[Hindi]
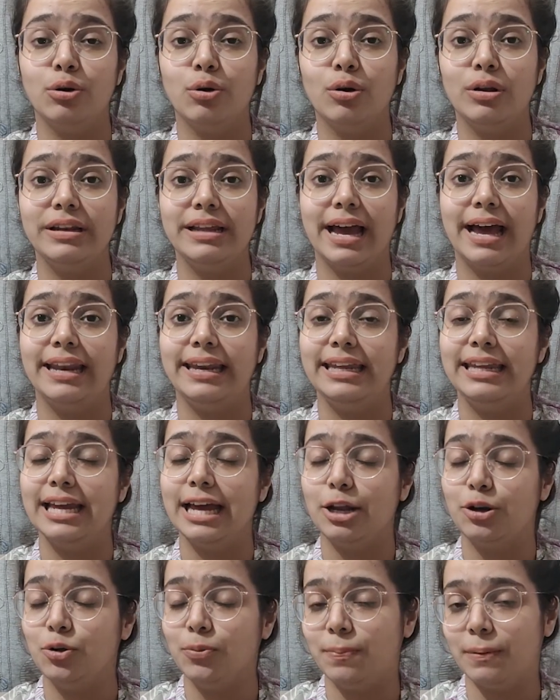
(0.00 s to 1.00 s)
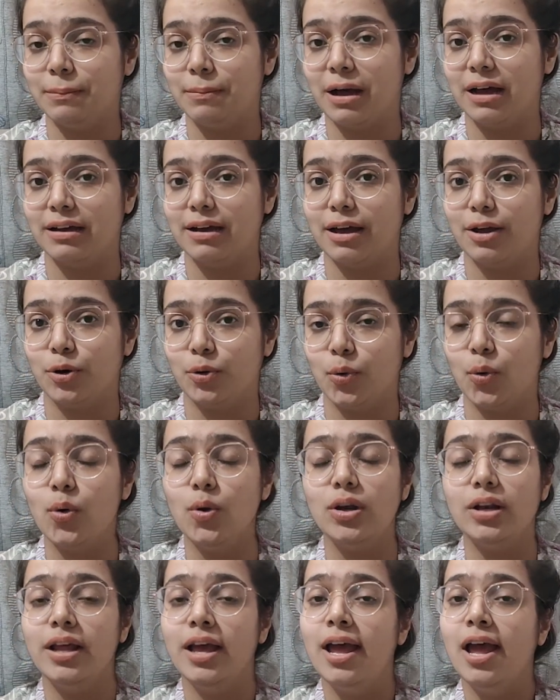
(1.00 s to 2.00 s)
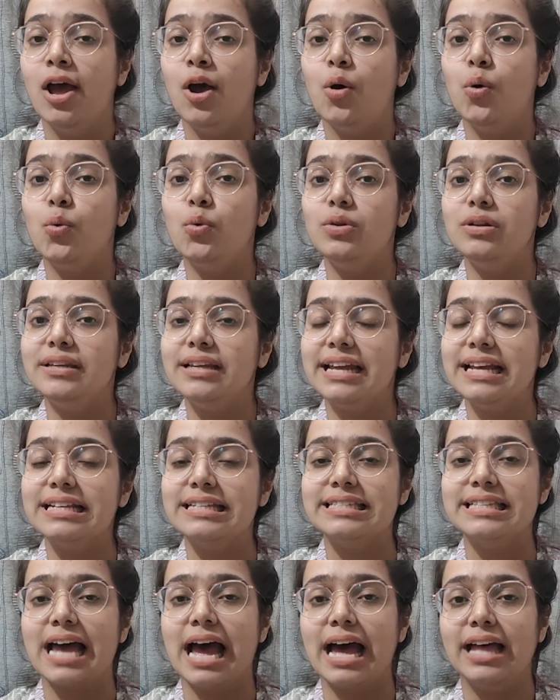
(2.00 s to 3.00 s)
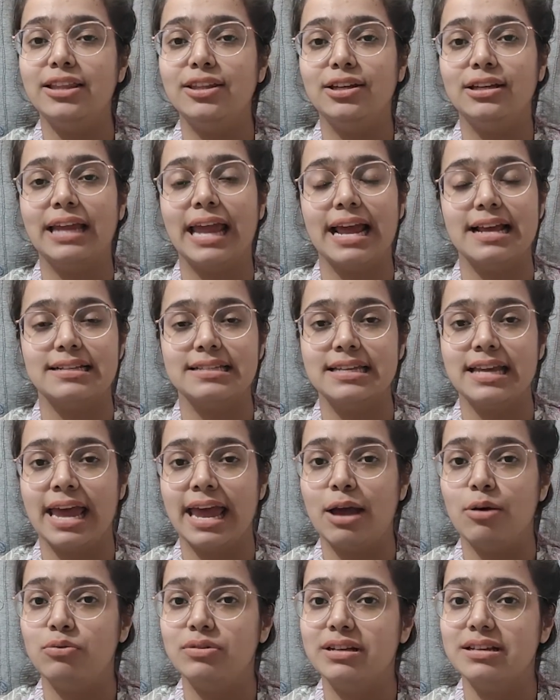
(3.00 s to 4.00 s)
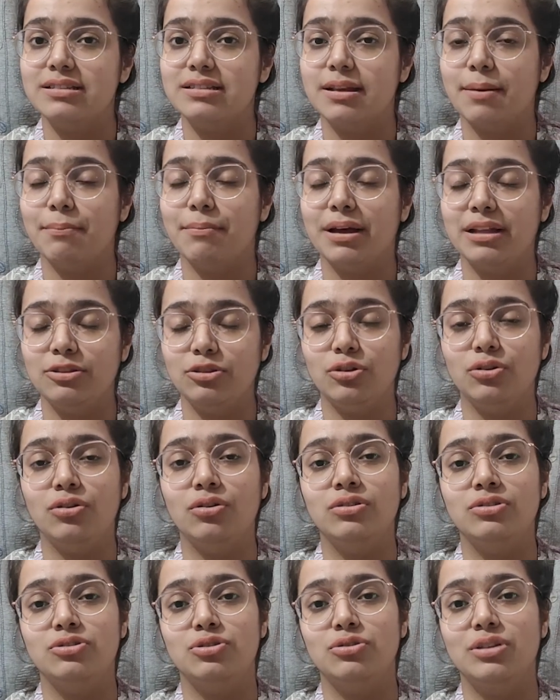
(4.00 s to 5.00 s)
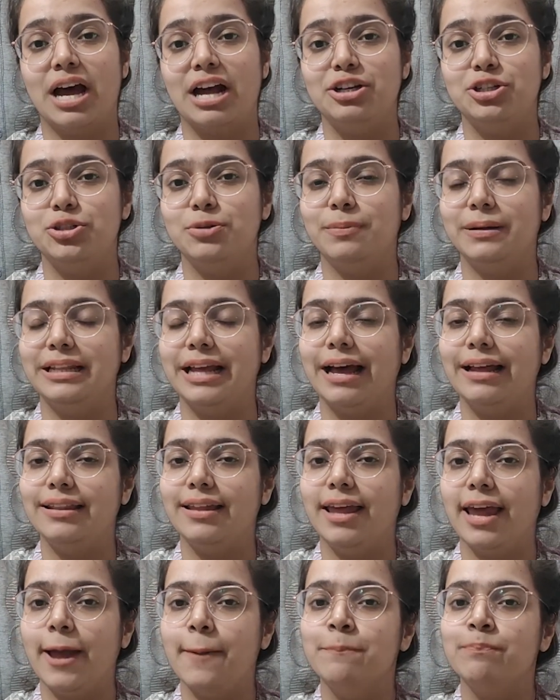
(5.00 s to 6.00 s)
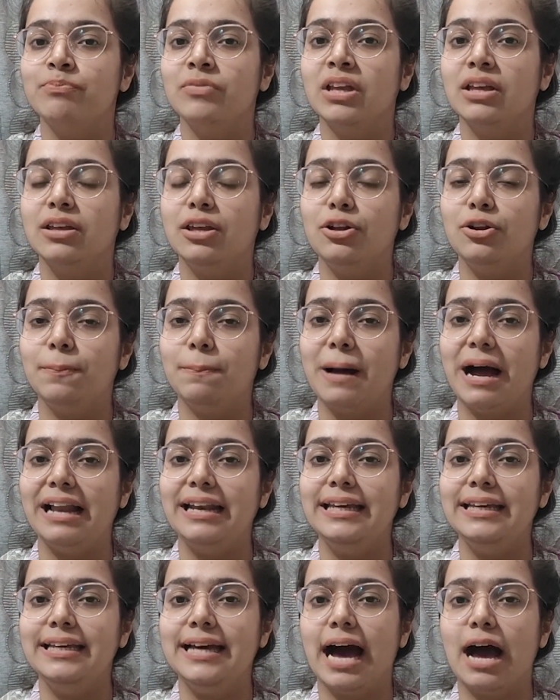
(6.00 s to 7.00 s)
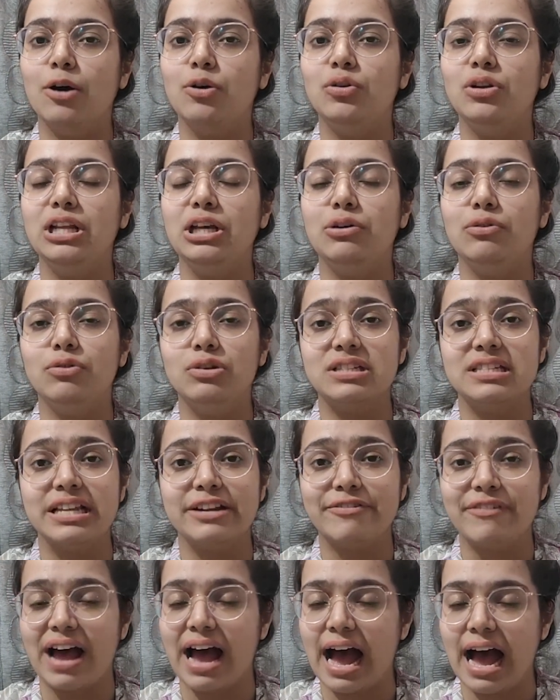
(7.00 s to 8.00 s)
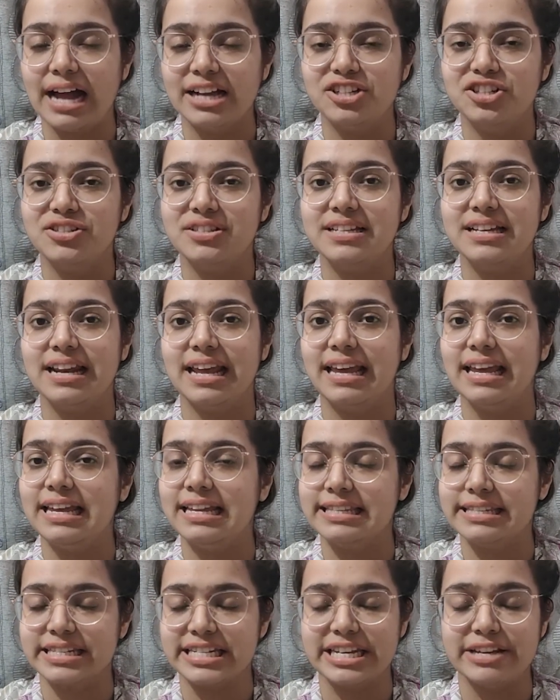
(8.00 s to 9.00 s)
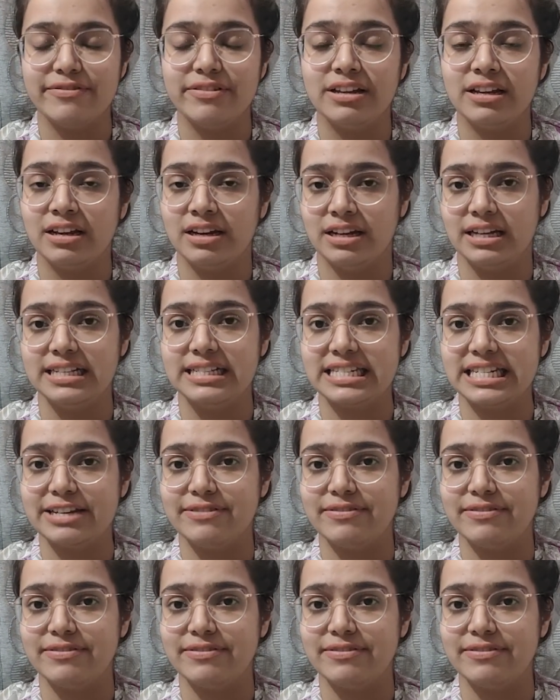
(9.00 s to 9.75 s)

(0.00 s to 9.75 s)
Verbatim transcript: रोल यानी कि अनुपमा का रोल उनके साथ कैसे हैं उनके संबंध तो सुधांशु बताते हैं कि रूपाली गांगुली को वो सिर्फ आज से नहीं इस टीवी इस